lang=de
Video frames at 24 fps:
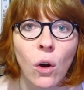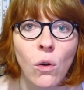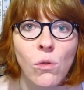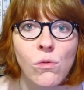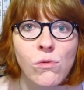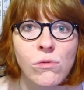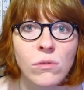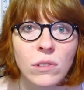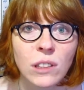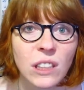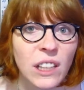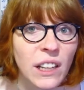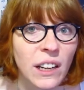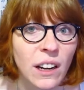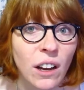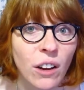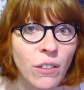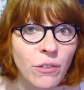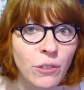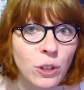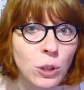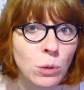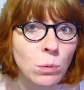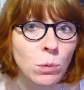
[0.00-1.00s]
und geht
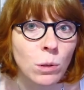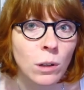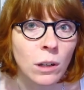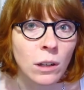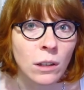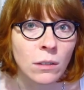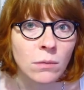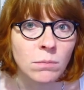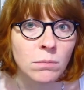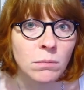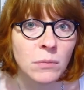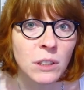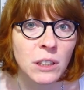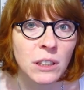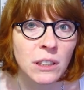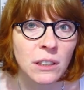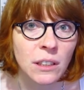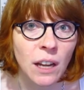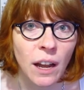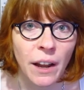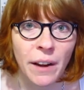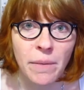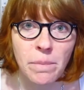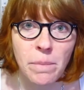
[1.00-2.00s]
auf Tour
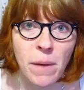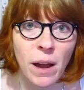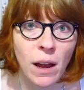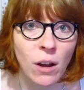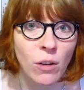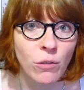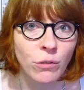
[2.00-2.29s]
mit einem